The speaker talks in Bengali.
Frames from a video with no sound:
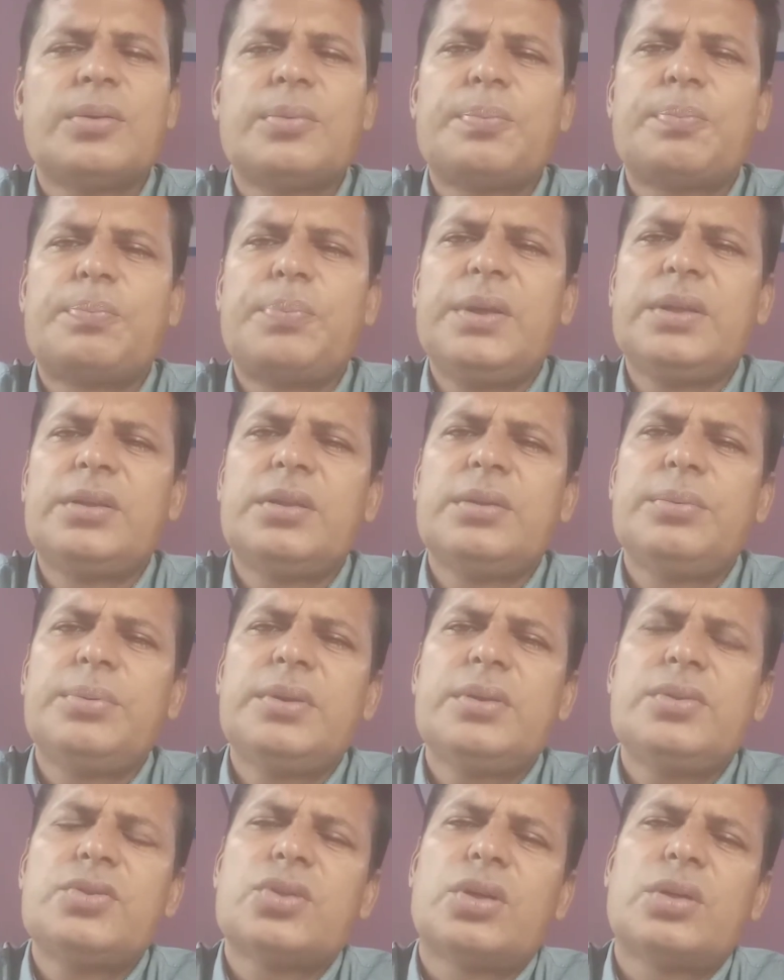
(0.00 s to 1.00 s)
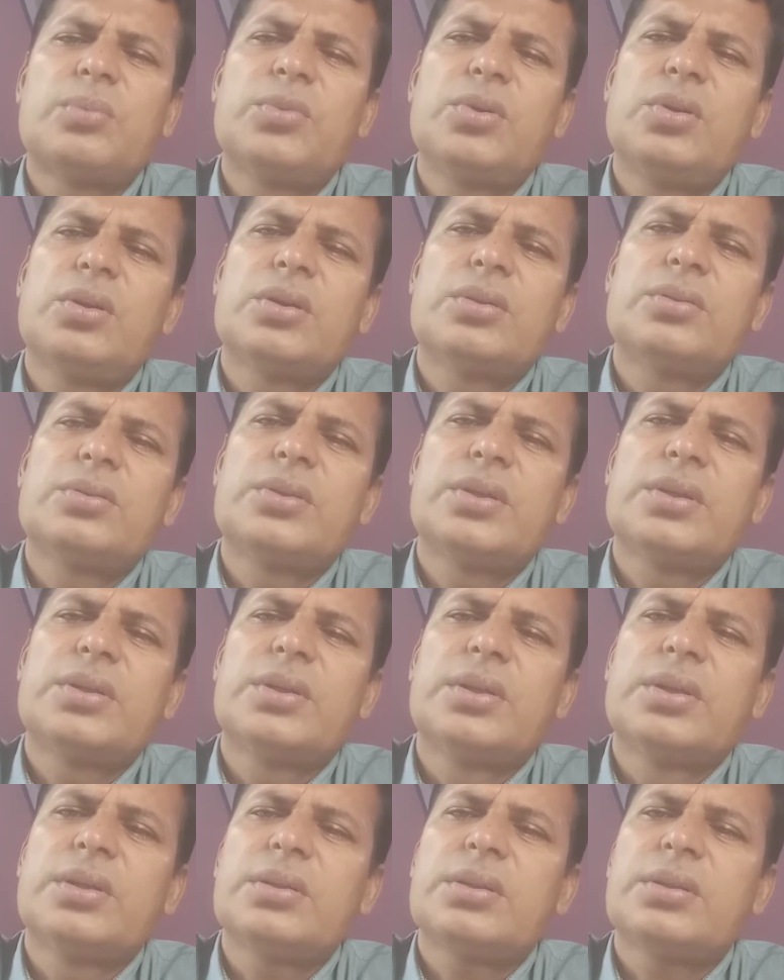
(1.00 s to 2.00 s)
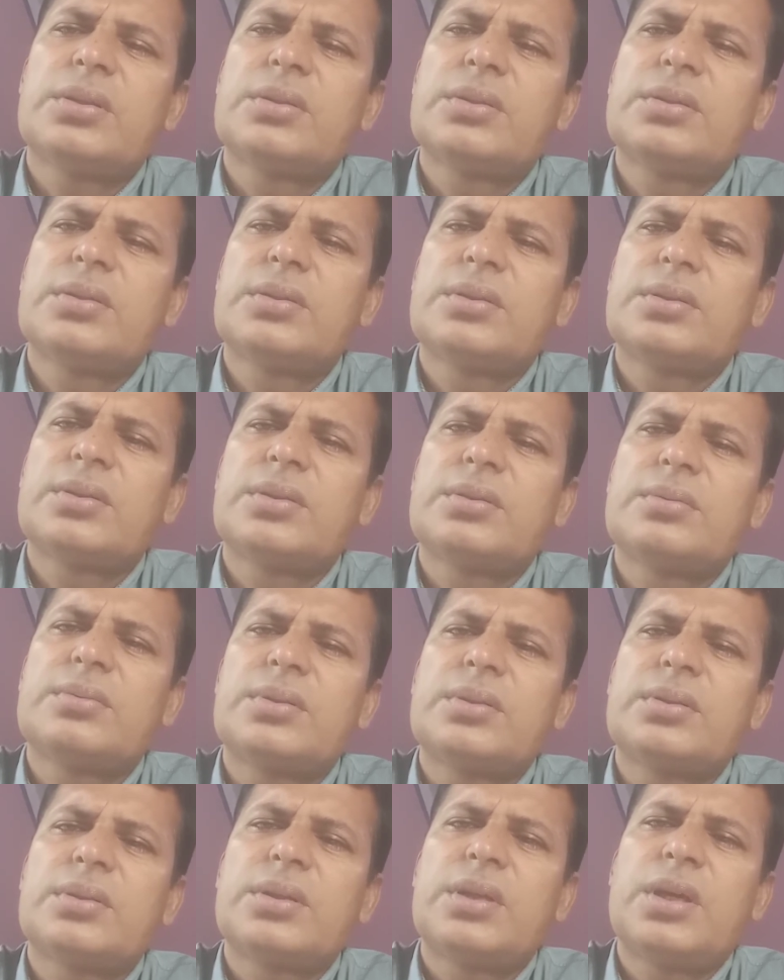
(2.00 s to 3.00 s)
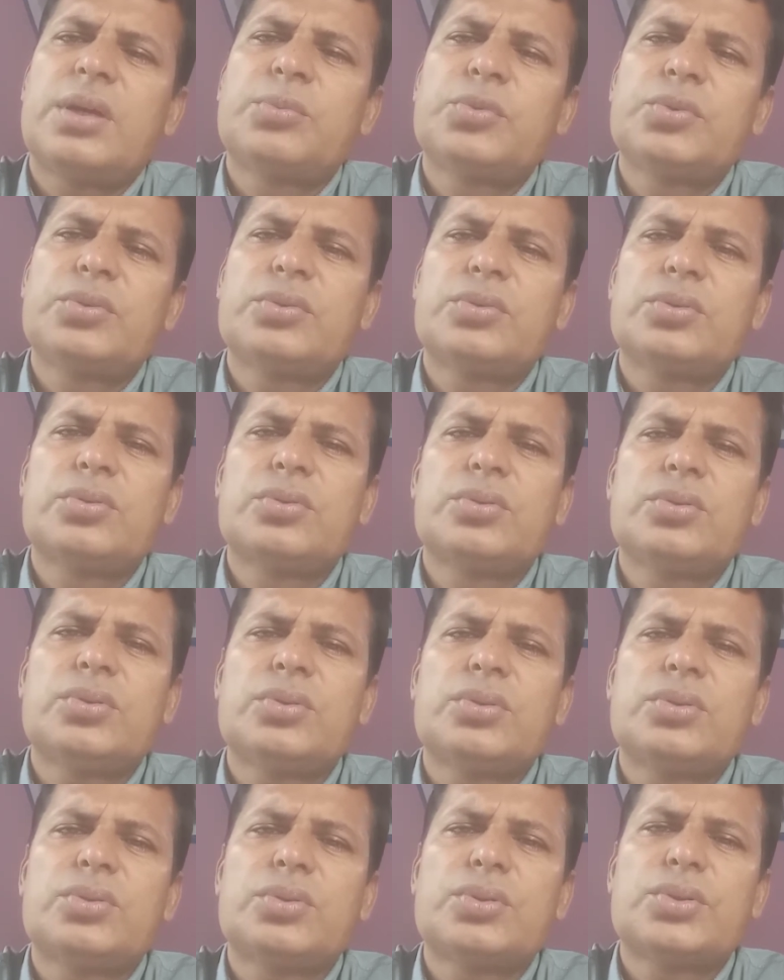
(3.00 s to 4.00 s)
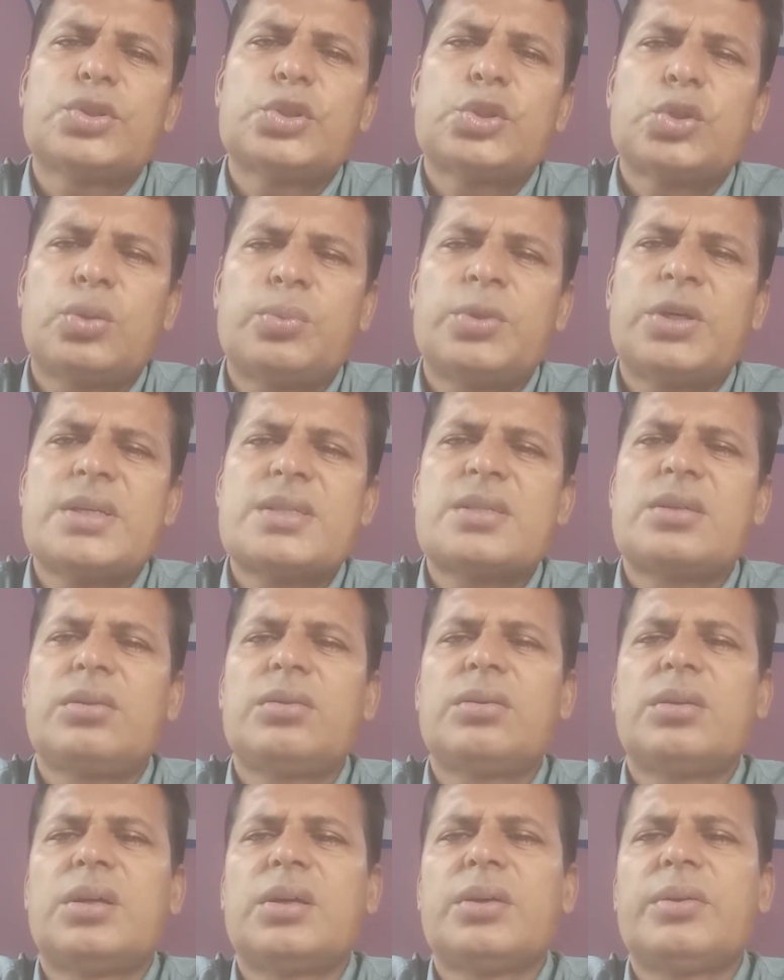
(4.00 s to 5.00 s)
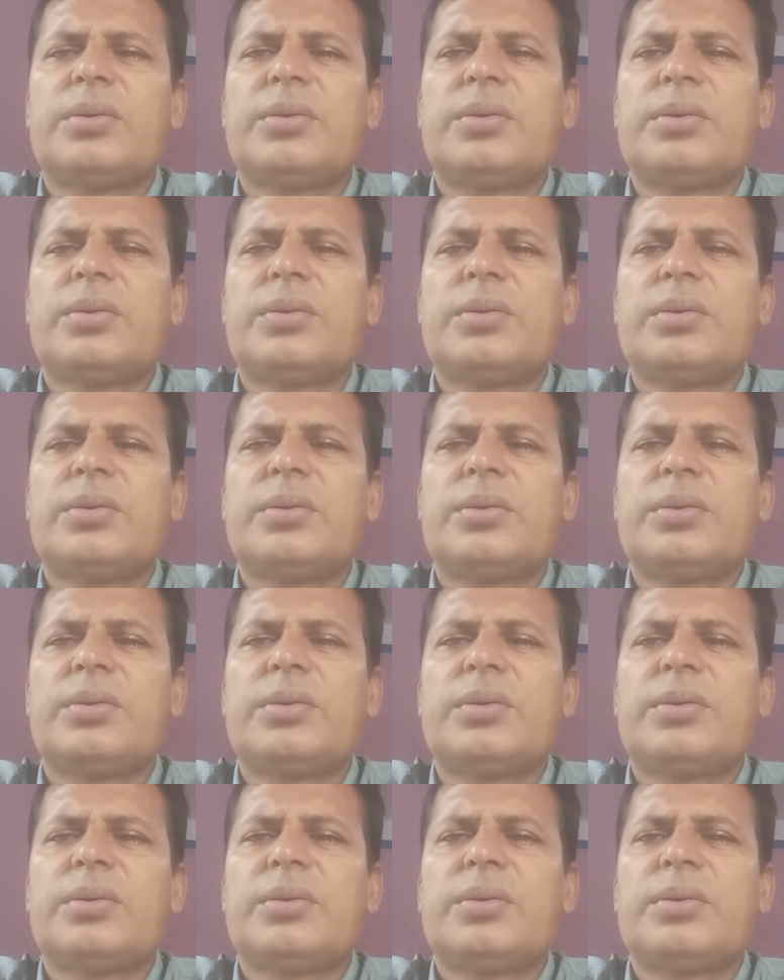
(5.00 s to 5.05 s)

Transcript: পৃথিবীর জন্মলগ্ন থেকে এমন কোনো সময় ছিল না